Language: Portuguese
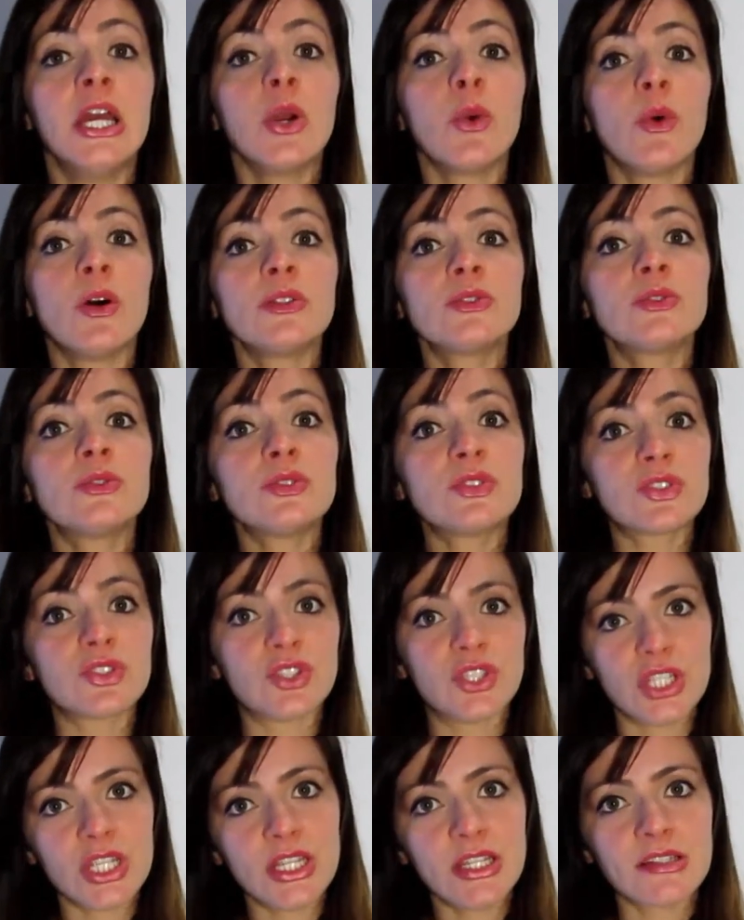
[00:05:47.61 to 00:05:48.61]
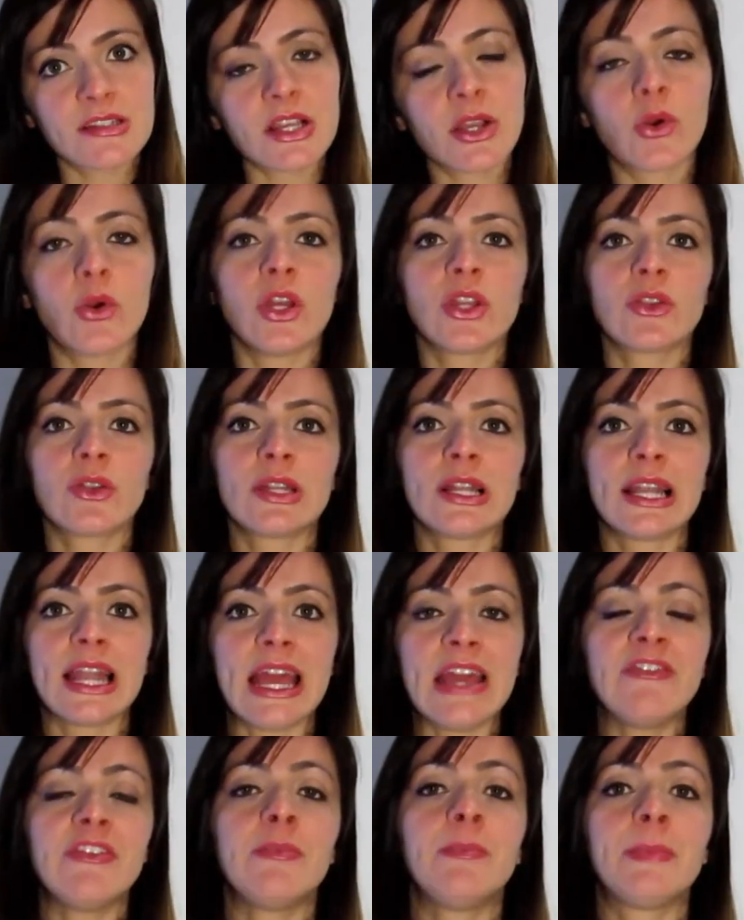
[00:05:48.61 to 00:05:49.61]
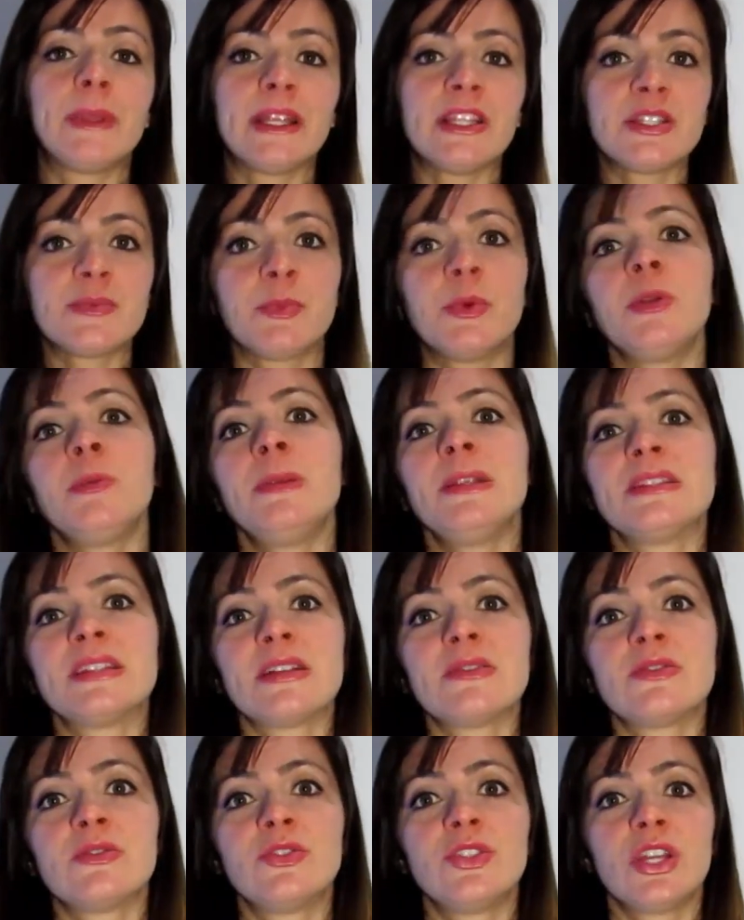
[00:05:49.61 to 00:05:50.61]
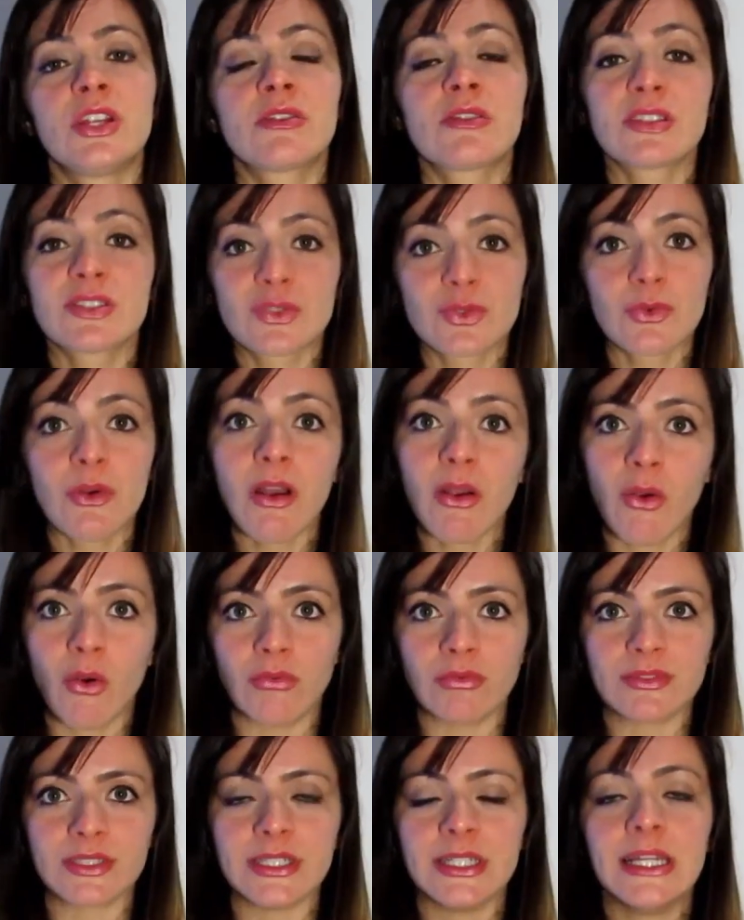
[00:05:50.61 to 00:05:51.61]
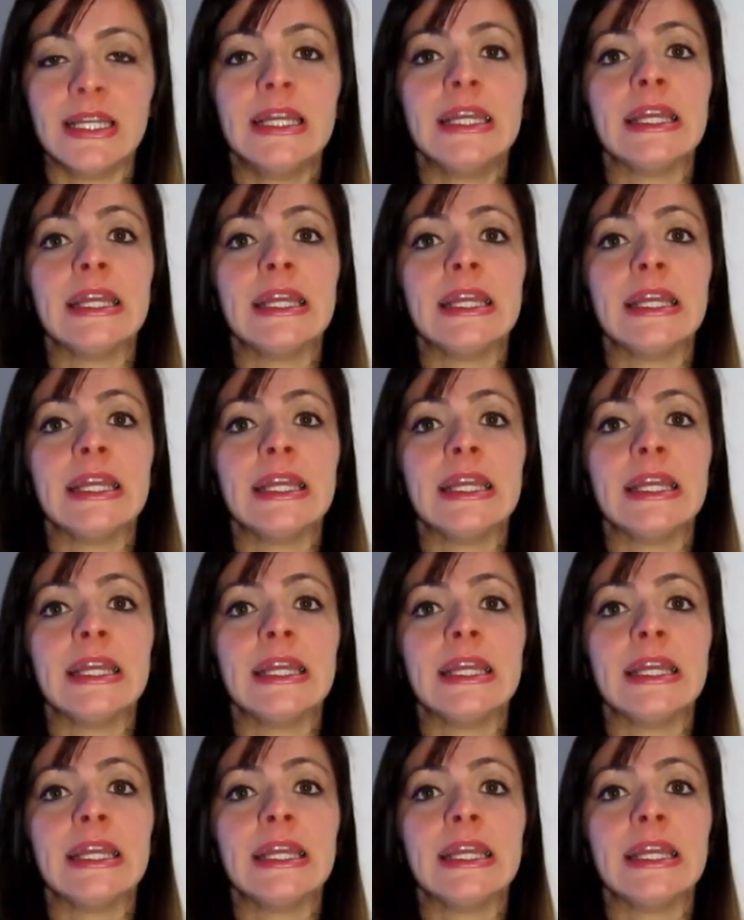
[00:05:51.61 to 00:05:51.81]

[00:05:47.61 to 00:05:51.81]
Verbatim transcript: Quantos dias a corretora leva para disponibilizar o seu dinheiro na sua conta?